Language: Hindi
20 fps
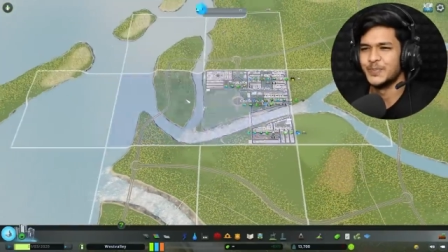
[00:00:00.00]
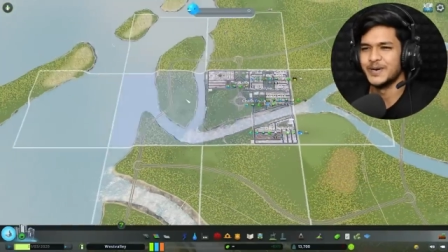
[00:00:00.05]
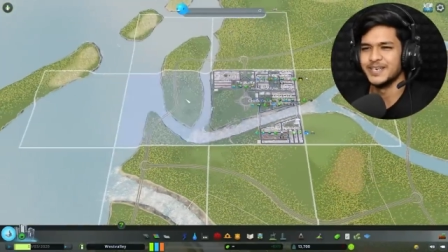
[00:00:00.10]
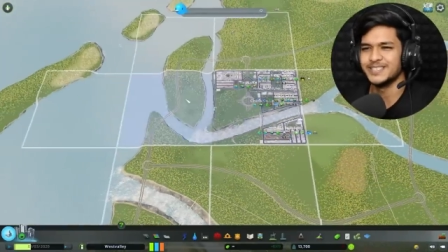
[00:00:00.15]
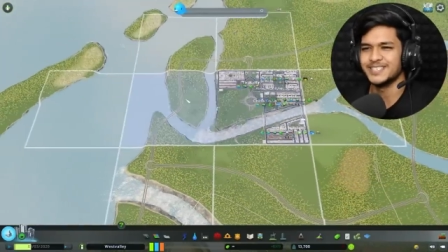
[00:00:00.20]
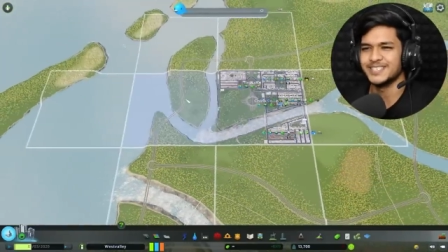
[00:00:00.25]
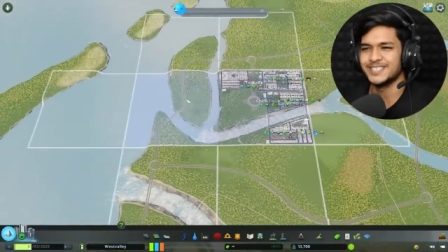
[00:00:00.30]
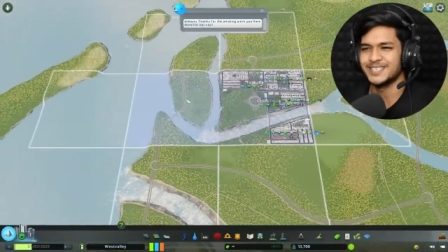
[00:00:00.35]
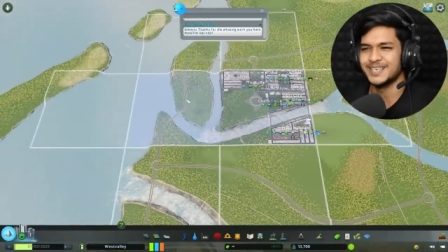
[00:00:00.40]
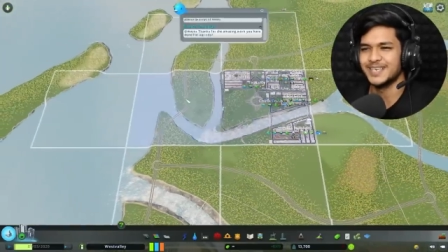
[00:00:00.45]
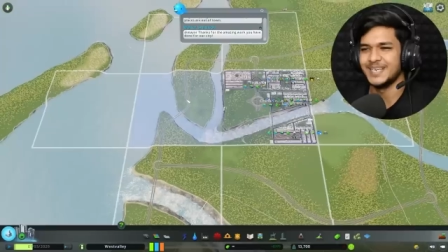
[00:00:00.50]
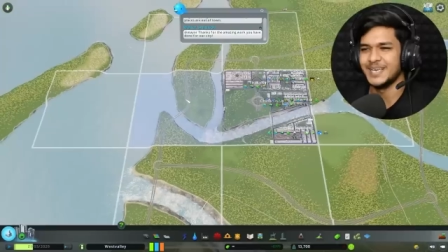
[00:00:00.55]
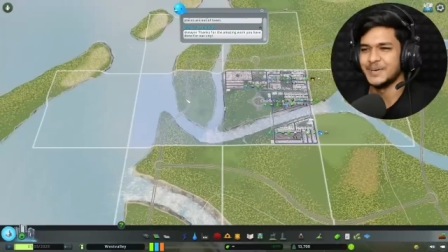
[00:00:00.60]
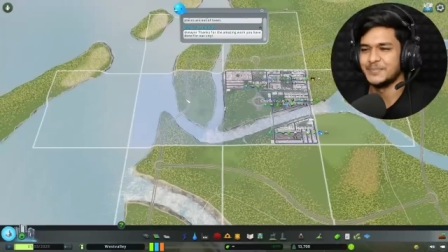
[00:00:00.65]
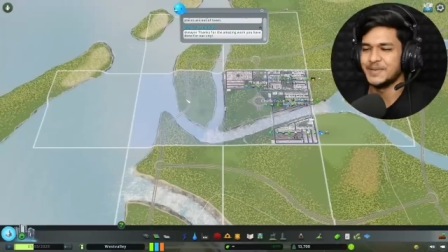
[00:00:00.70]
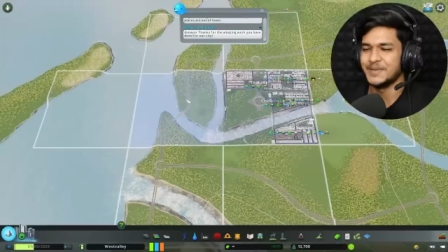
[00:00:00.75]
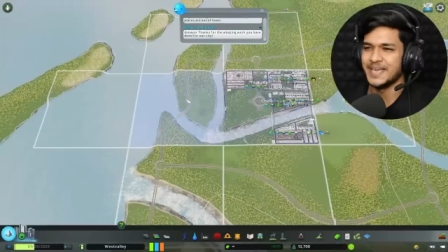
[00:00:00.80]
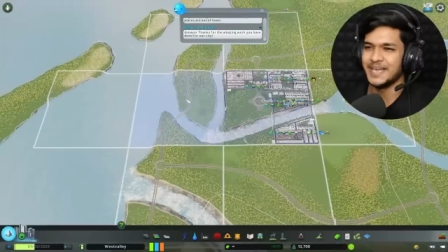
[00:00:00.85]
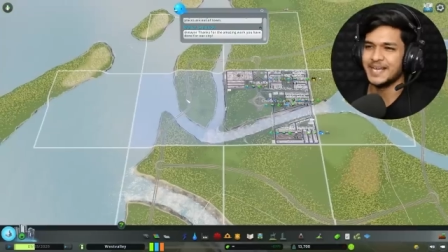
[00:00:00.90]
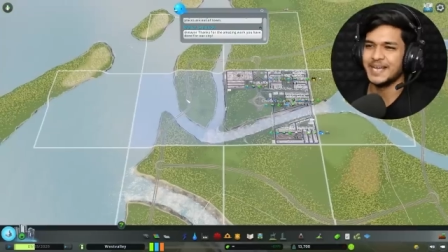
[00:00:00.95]
परचेस कर ली
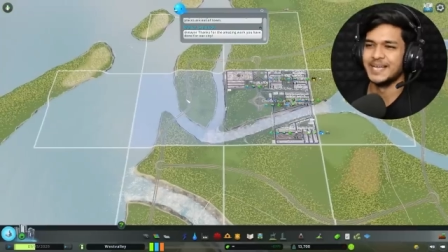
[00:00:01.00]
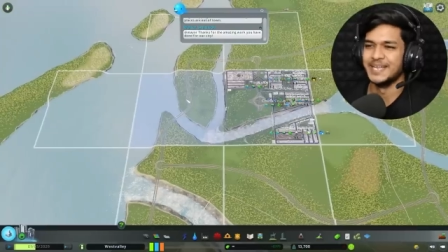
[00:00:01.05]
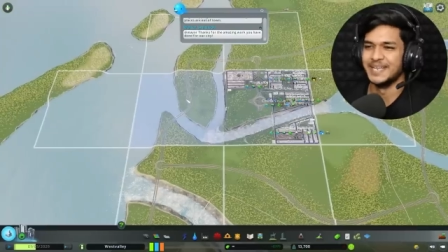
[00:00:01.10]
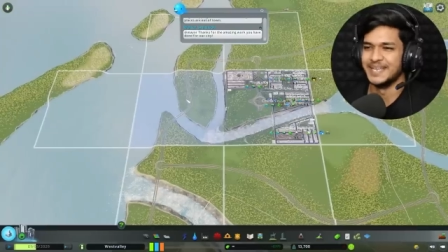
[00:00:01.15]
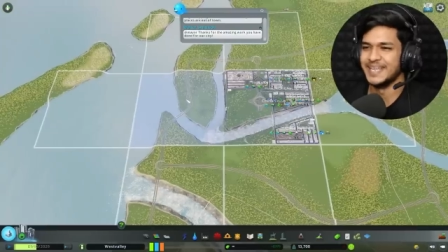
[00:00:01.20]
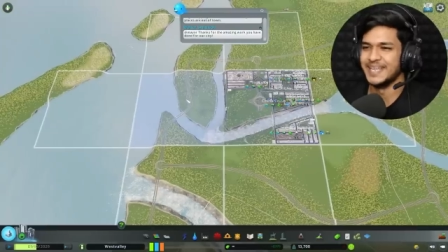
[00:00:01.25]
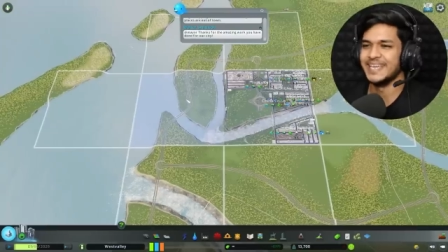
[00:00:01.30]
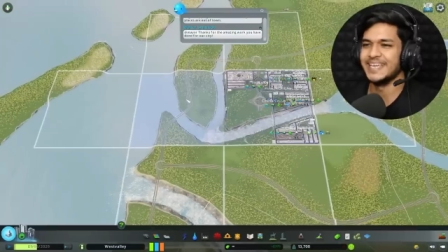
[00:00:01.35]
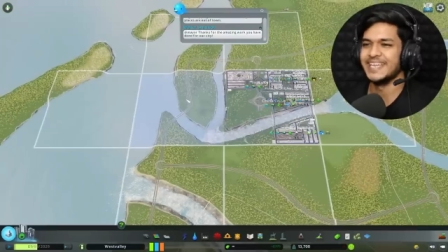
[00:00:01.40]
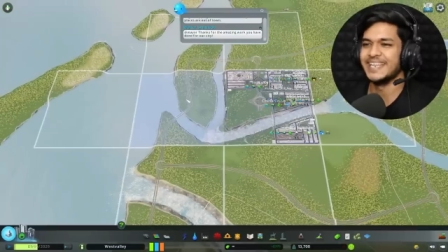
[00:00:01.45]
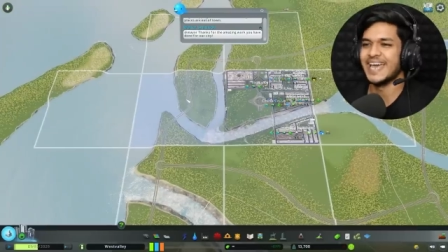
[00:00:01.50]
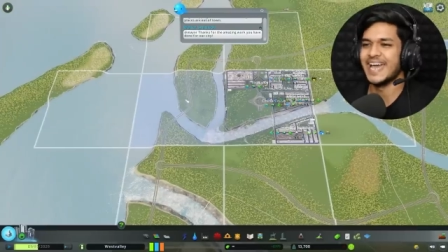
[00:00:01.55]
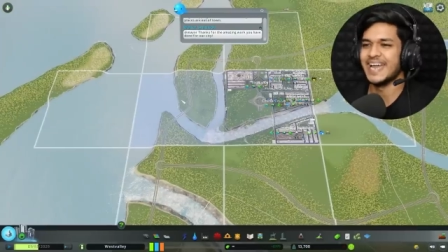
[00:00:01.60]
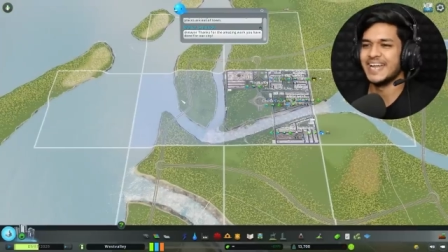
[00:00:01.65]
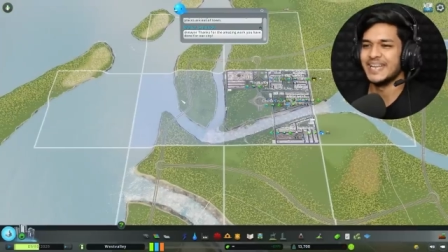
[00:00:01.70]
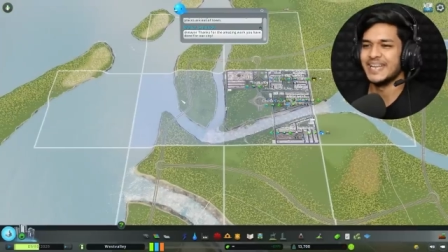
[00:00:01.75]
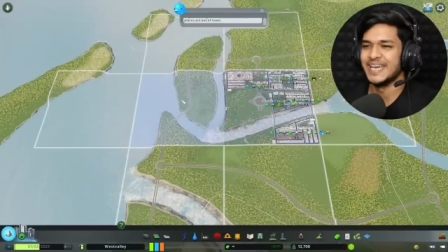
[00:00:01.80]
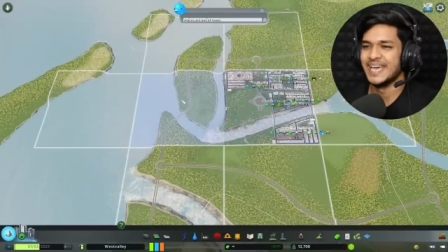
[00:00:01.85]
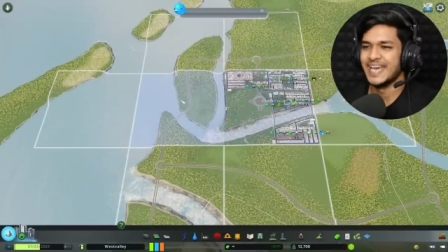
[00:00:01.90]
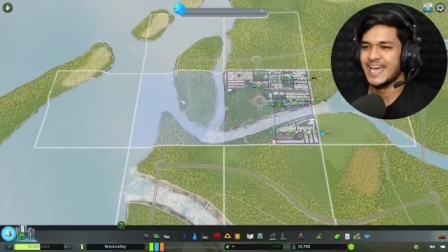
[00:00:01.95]
हमने एक नई
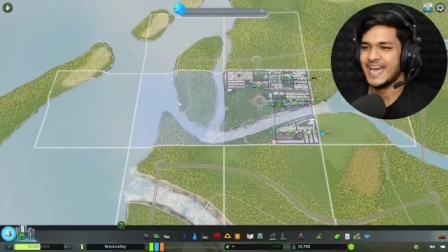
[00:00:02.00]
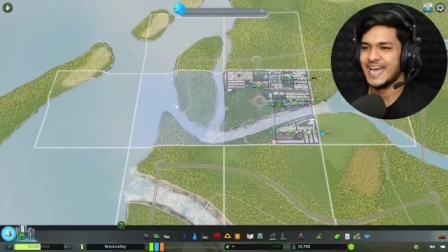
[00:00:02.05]
लैंड